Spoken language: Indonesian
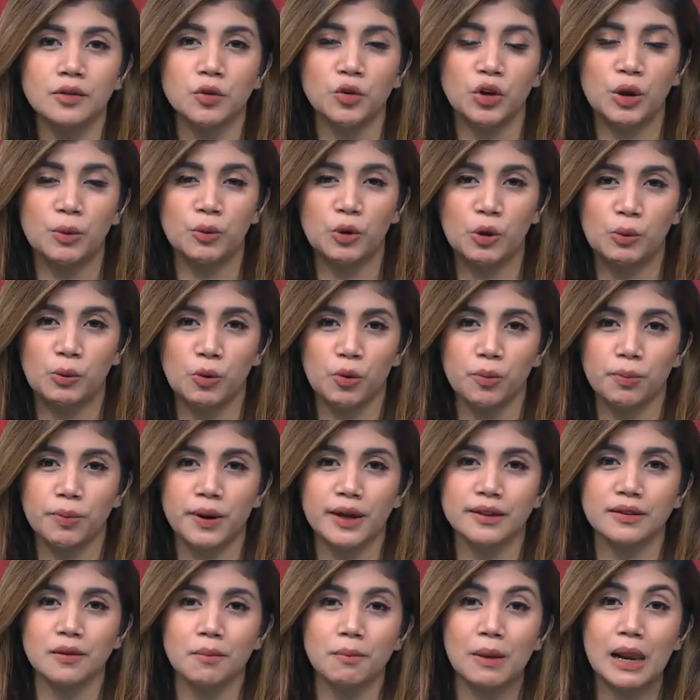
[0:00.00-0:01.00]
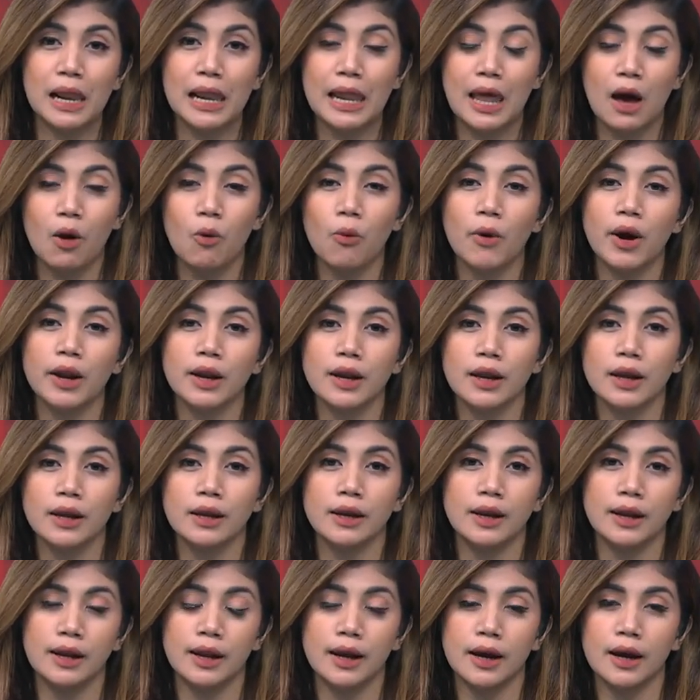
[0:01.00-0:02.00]
2024 melawan
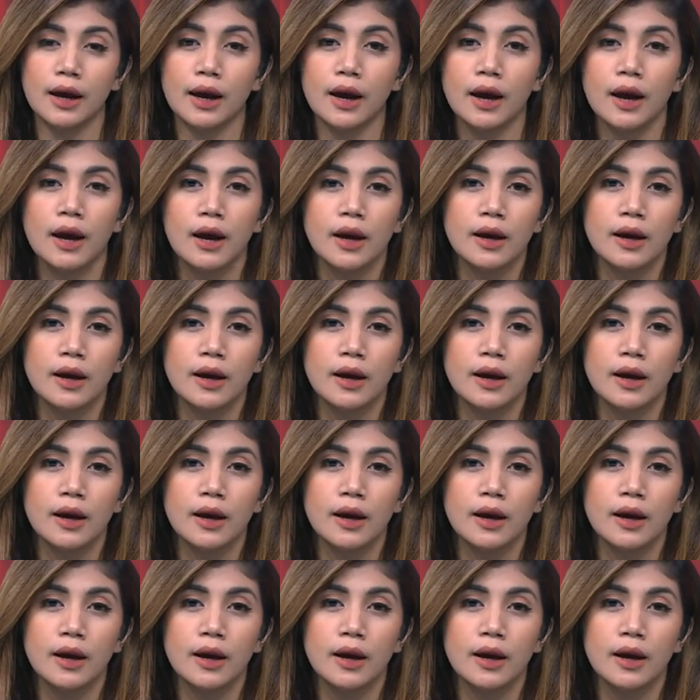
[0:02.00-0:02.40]
Guinea.